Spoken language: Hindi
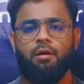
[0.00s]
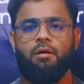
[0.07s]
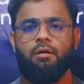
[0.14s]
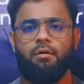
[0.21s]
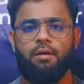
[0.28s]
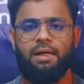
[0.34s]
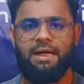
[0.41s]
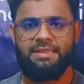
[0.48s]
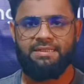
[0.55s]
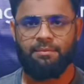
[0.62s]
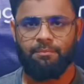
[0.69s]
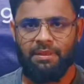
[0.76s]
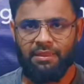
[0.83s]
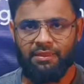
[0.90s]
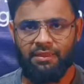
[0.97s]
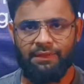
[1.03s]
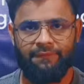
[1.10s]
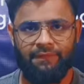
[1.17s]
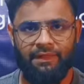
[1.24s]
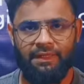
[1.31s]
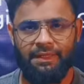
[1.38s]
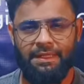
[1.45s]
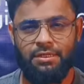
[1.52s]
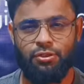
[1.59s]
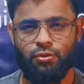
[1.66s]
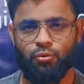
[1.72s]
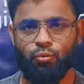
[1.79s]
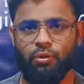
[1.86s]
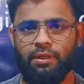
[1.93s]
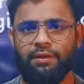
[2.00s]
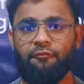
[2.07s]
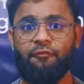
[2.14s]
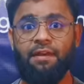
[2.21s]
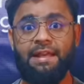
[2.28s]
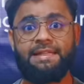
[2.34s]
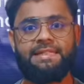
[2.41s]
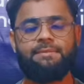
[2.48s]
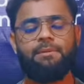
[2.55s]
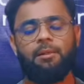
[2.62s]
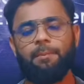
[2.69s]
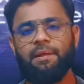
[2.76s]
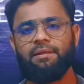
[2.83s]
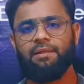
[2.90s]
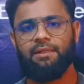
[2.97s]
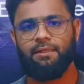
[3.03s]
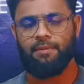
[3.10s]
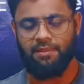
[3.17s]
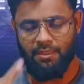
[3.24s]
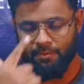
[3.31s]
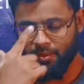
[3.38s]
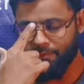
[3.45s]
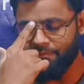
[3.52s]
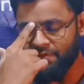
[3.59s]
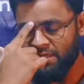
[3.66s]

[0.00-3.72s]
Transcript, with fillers: और आज हम बात करने वाले हैं सोलर फ्लेक्सिबल पैनल के बारे में